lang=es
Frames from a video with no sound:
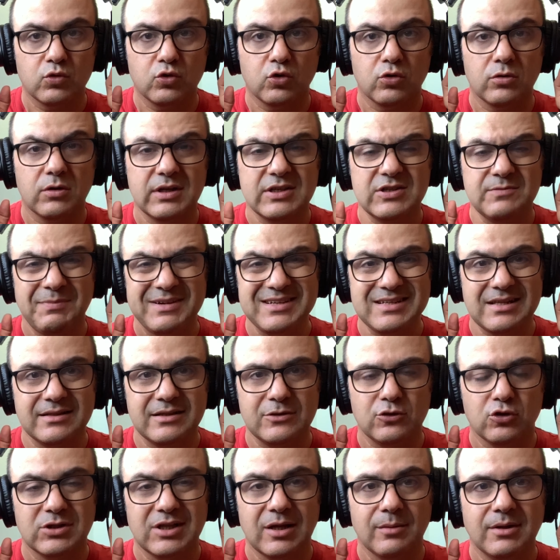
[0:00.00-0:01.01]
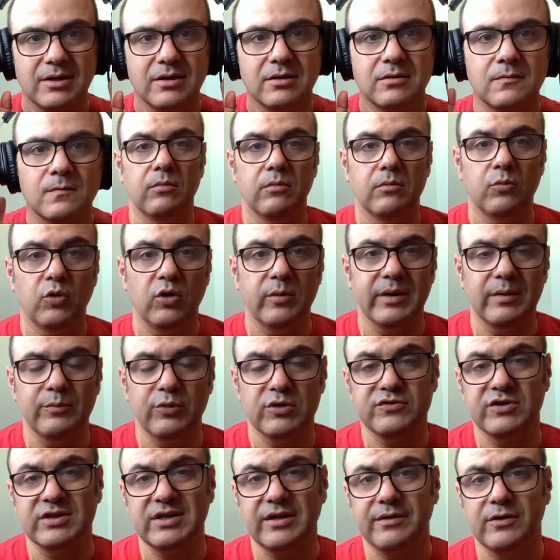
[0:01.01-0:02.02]
No, es bastante notable. Muy
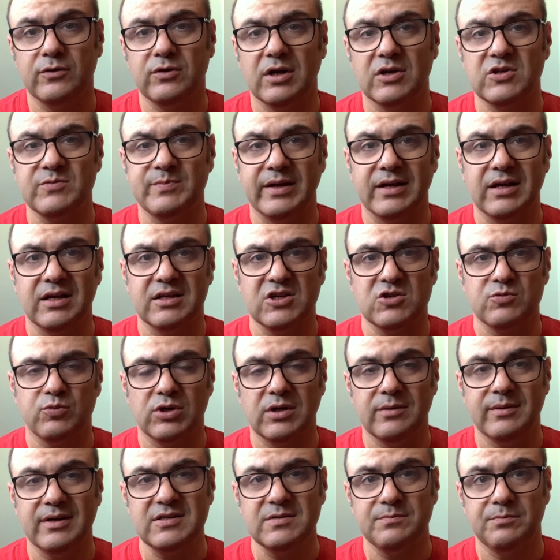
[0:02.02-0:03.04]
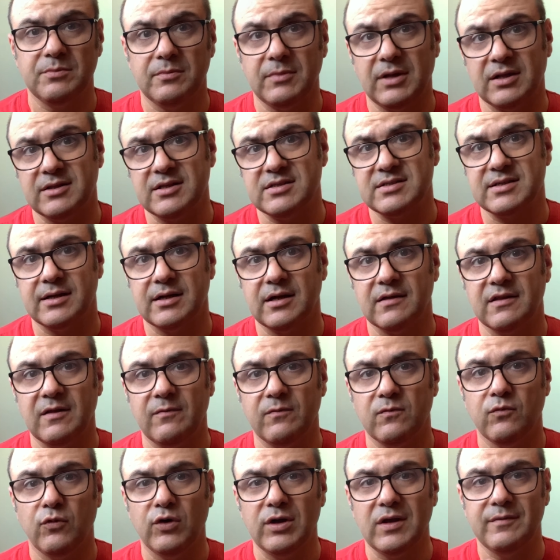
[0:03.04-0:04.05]
bien, pues voy a hacer unas pequeñas pruebas. Antes que
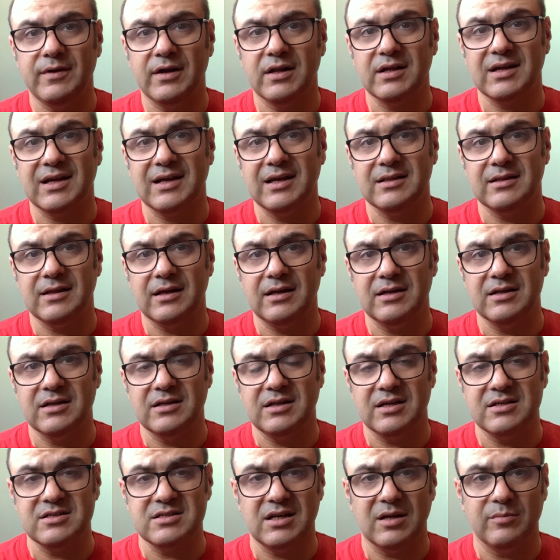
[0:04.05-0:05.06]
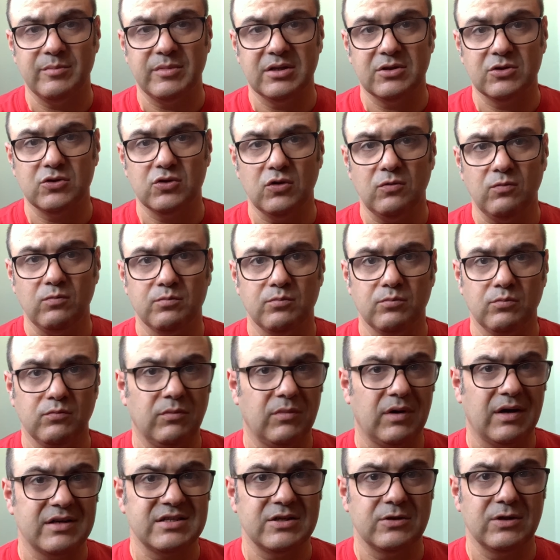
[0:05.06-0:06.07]
nada, voy a ver qué tal es el aislamiento.
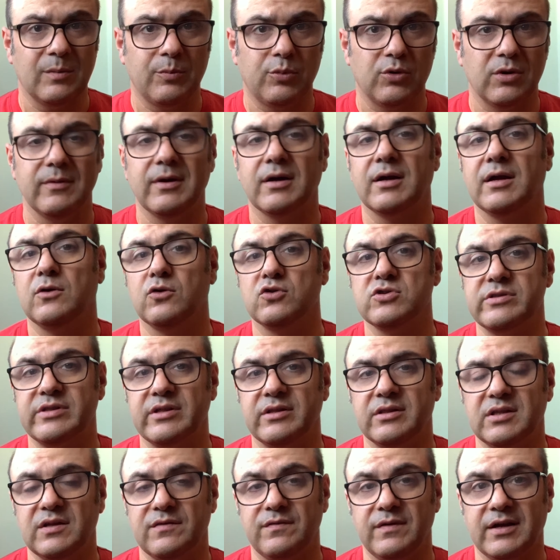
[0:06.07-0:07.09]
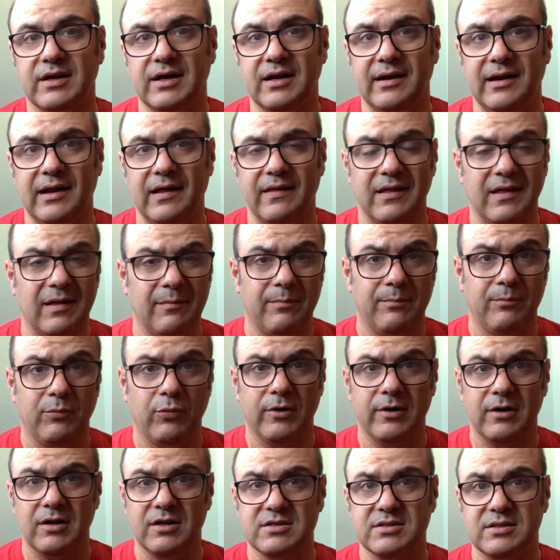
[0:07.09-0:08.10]
Va a ser una prueba que no es científica nada
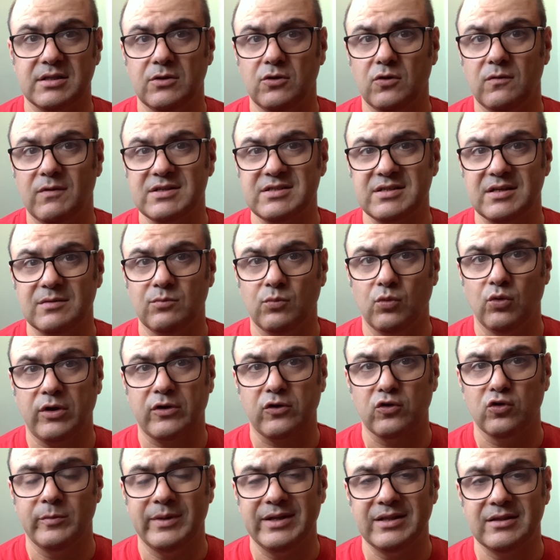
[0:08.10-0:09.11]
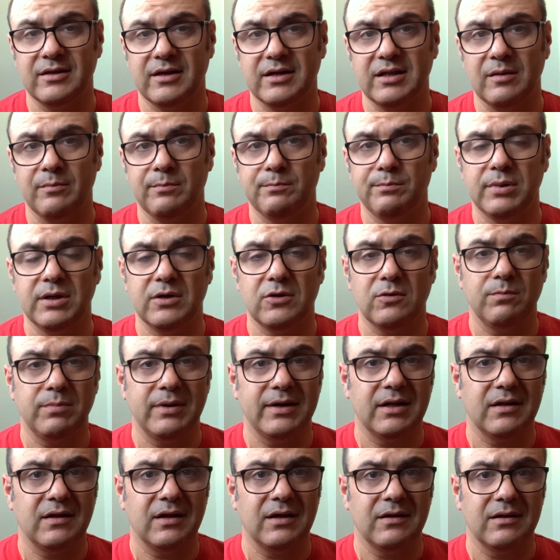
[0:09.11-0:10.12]
por el estilo, va a ser muy rudimentaria, pero
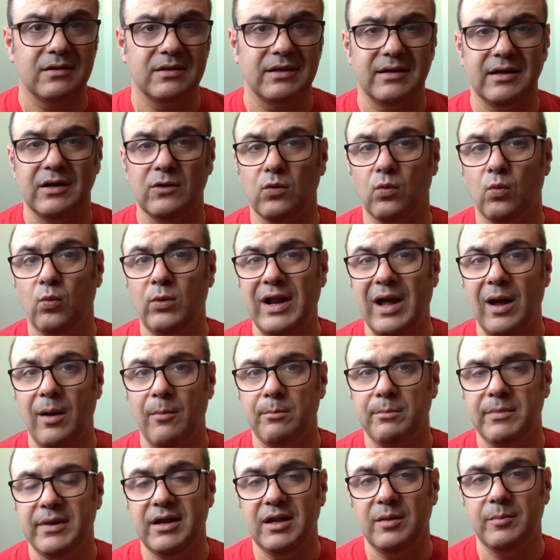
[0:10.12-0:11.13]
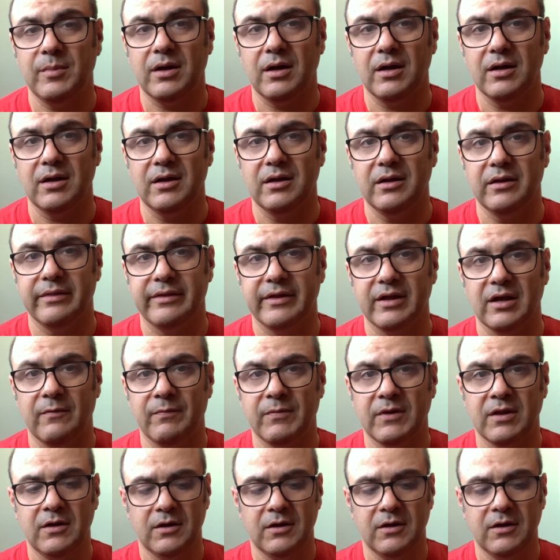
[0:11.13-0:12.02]
para tener una mínima idea.